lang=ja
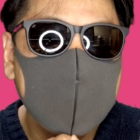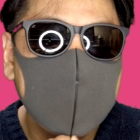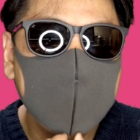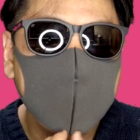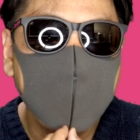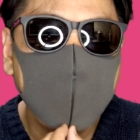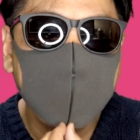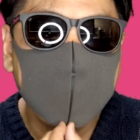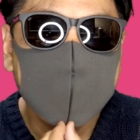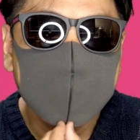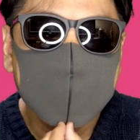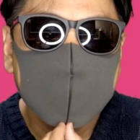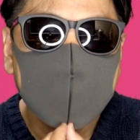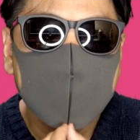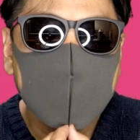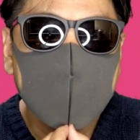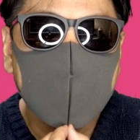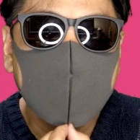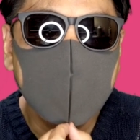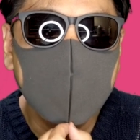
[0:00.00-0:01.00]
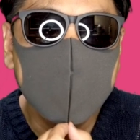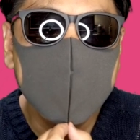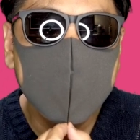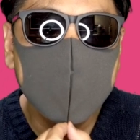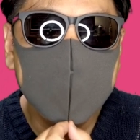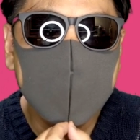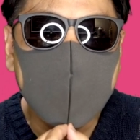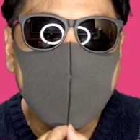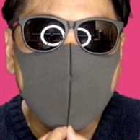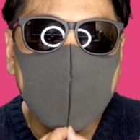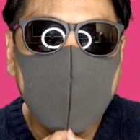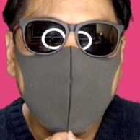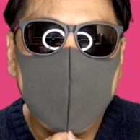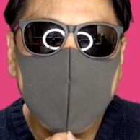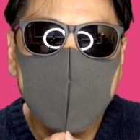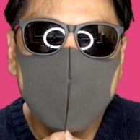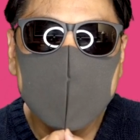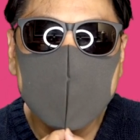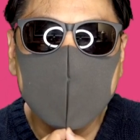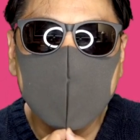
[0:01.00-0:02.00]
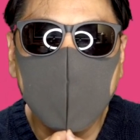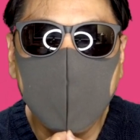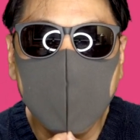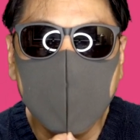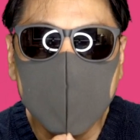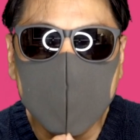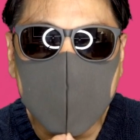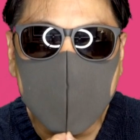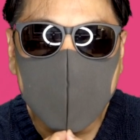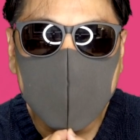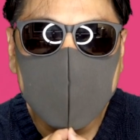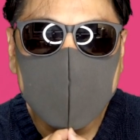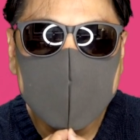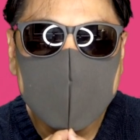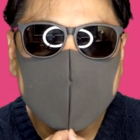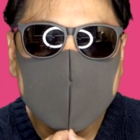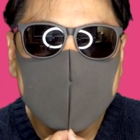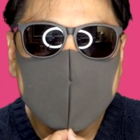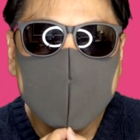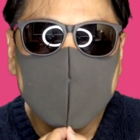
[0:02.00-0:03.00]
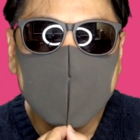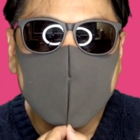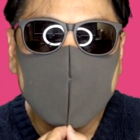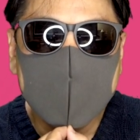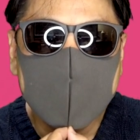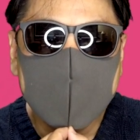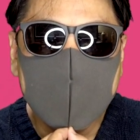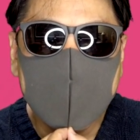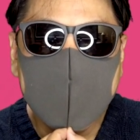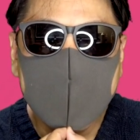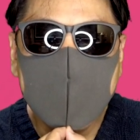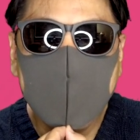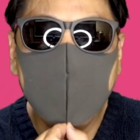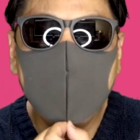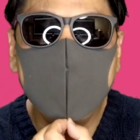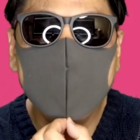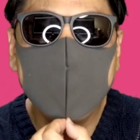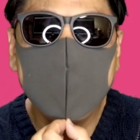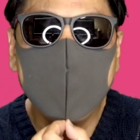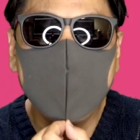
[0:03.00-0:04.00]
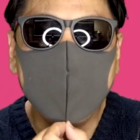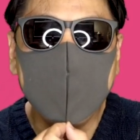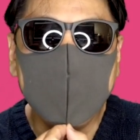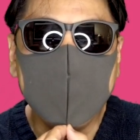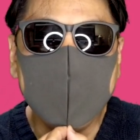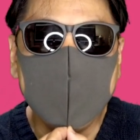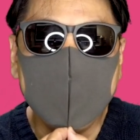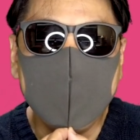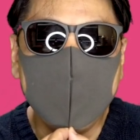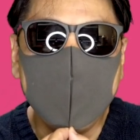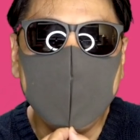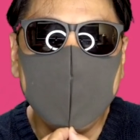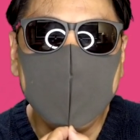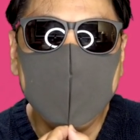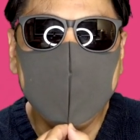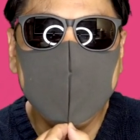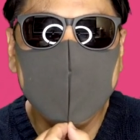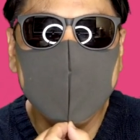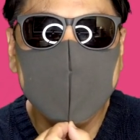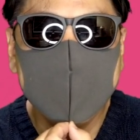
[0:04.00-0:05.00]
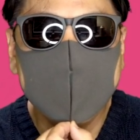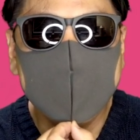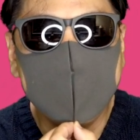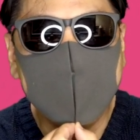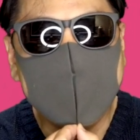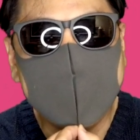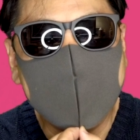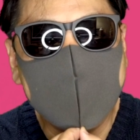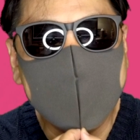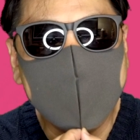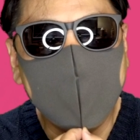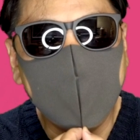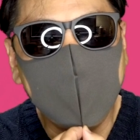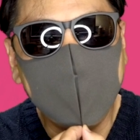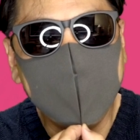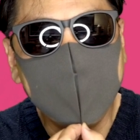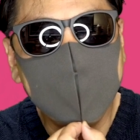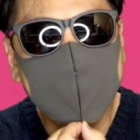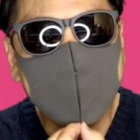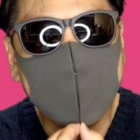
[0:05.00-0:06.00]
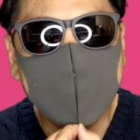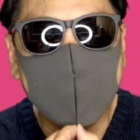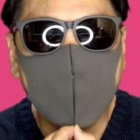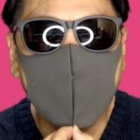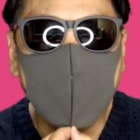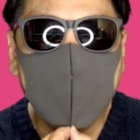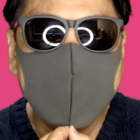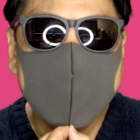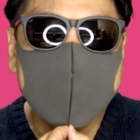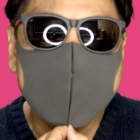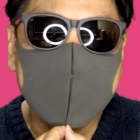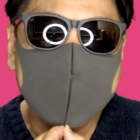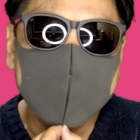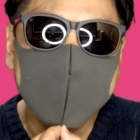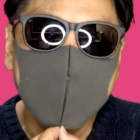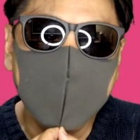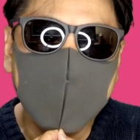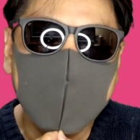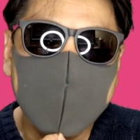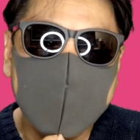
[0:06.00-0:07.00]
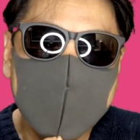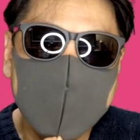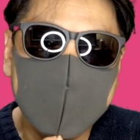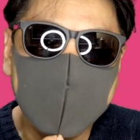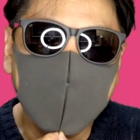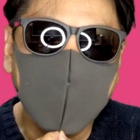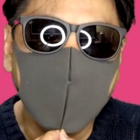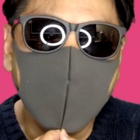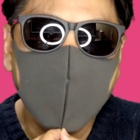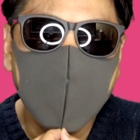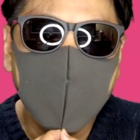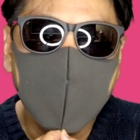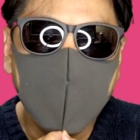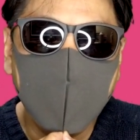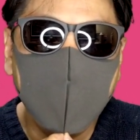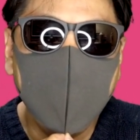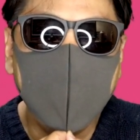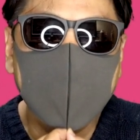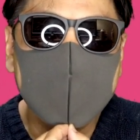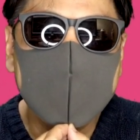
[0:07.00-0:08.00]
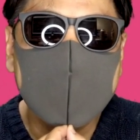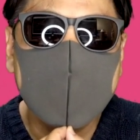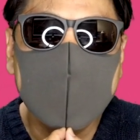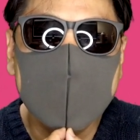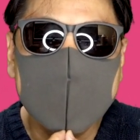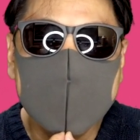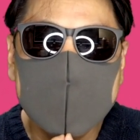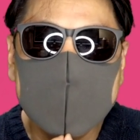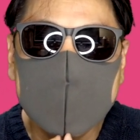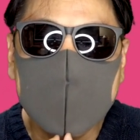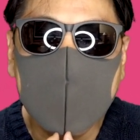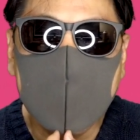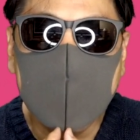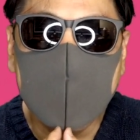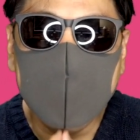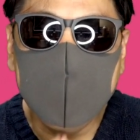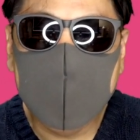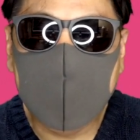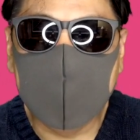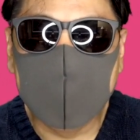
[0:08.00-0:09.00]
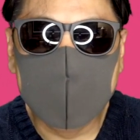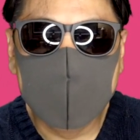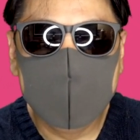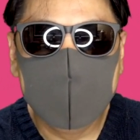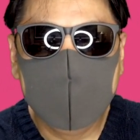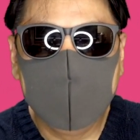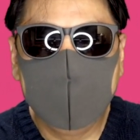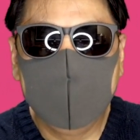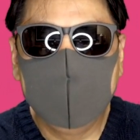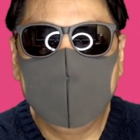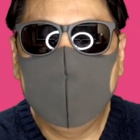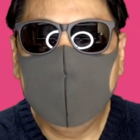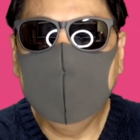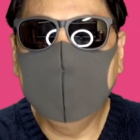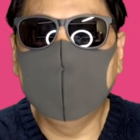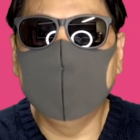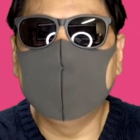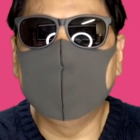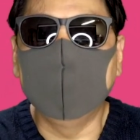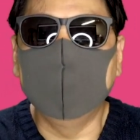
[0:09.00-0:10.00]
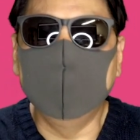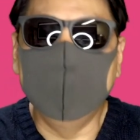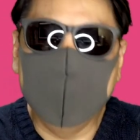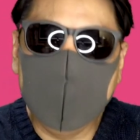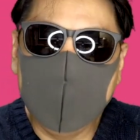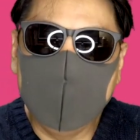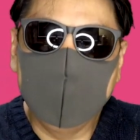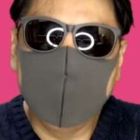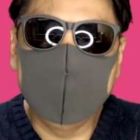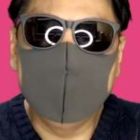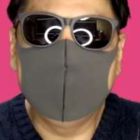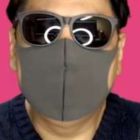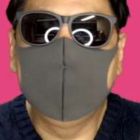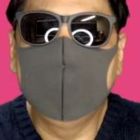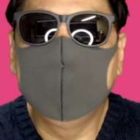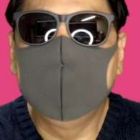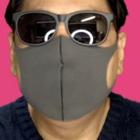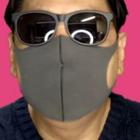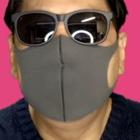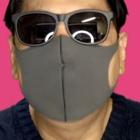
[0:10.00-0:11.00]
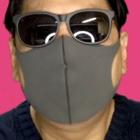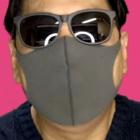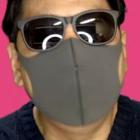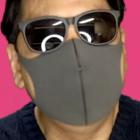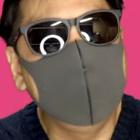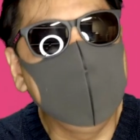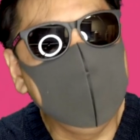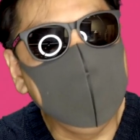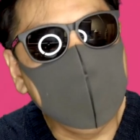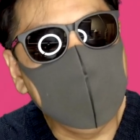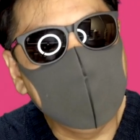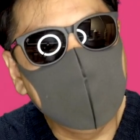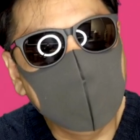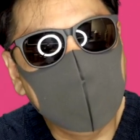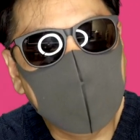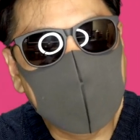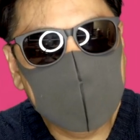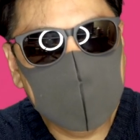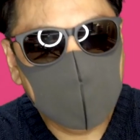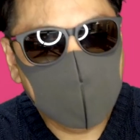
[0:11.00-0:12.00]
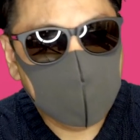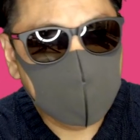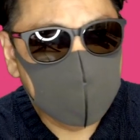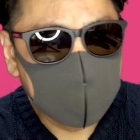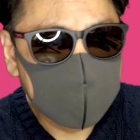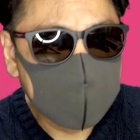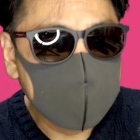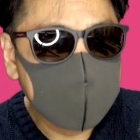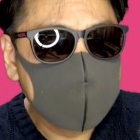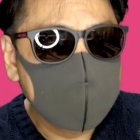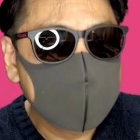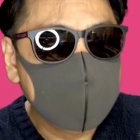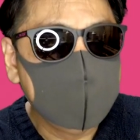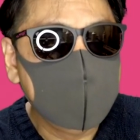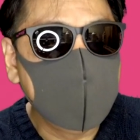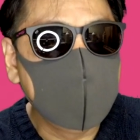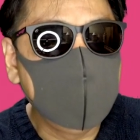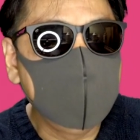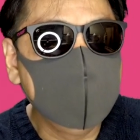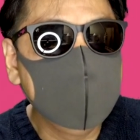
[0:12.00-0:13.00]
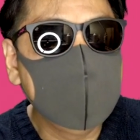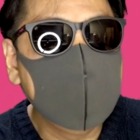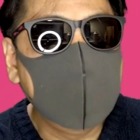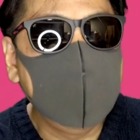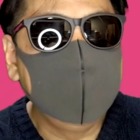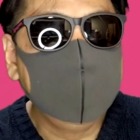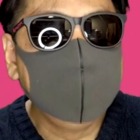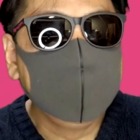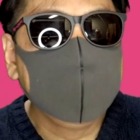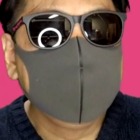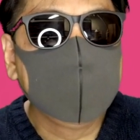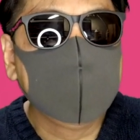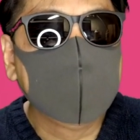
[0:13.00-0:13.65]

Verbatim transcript: んおたの推しをね、発表したところで、まあ、誰が面白い、まあ、誰得な動画になるのかなと思ったんですが、まあ、ファンとしてのね、まあ、自己紹介の意味と、あと、まあ、こんな